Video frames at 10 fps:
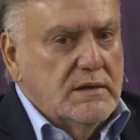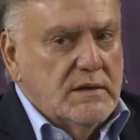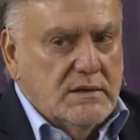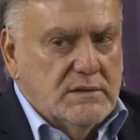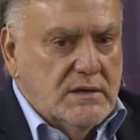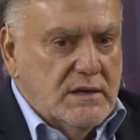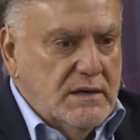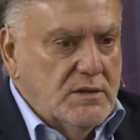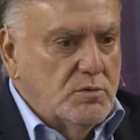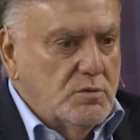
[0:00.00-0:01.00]
Es decir,
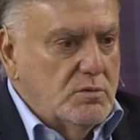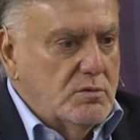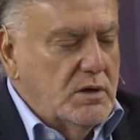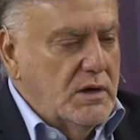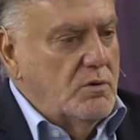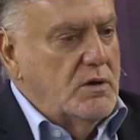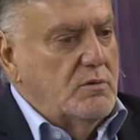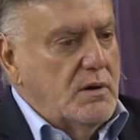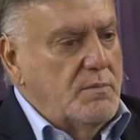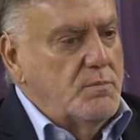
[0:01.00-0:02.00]
que esto creo que
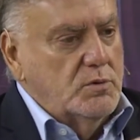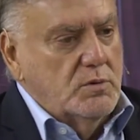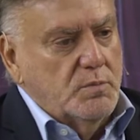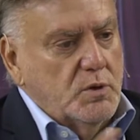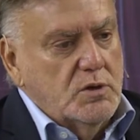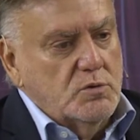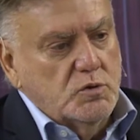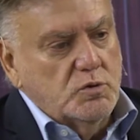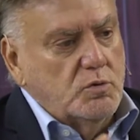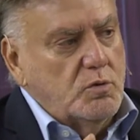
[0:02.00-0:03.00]
una vez por todas, ¿por qué
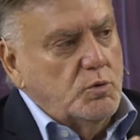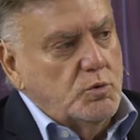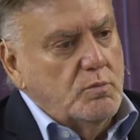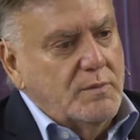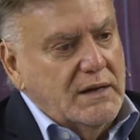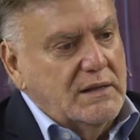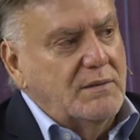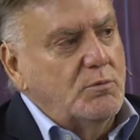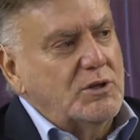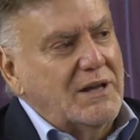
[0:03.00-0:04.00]
nosotros como Tucumán
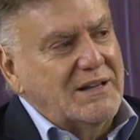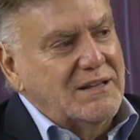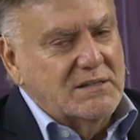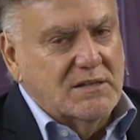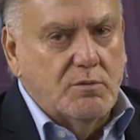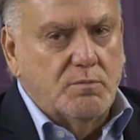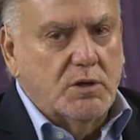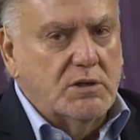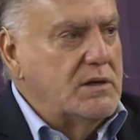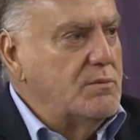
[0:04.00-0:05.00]
estamos tan atrasados y
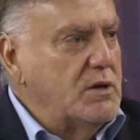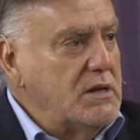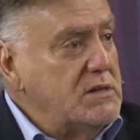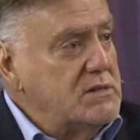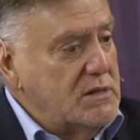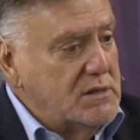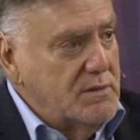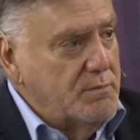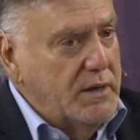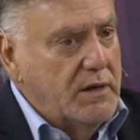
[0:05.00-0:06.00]
por qué tenemos el índice de
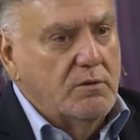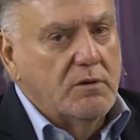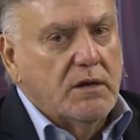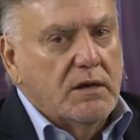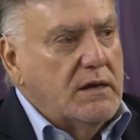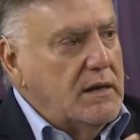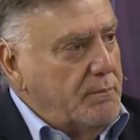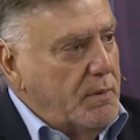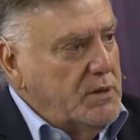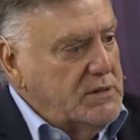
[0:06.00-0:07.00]
desempleo y
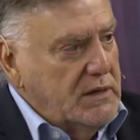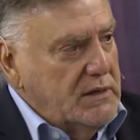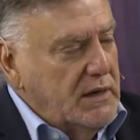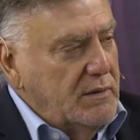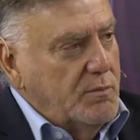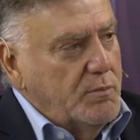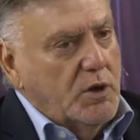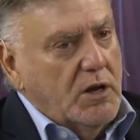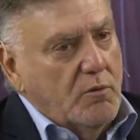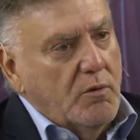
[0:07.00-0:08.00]
la pobreza que tenemos?
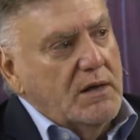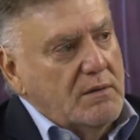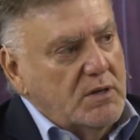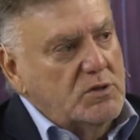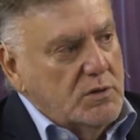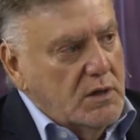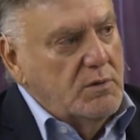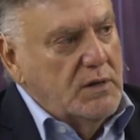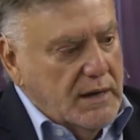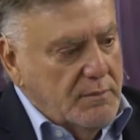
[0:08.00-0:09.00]
Porque no hay inversiones y
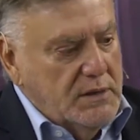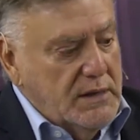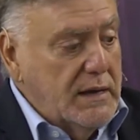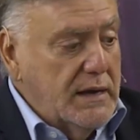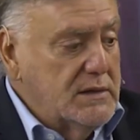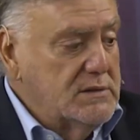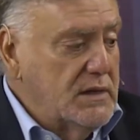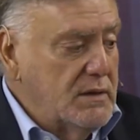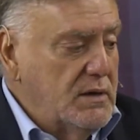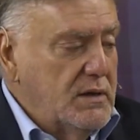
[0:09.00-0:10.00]
bienes capital. ¿Y a qué se
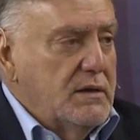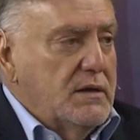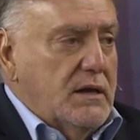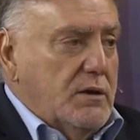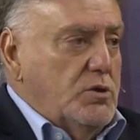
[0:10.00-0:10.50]
debe? Que no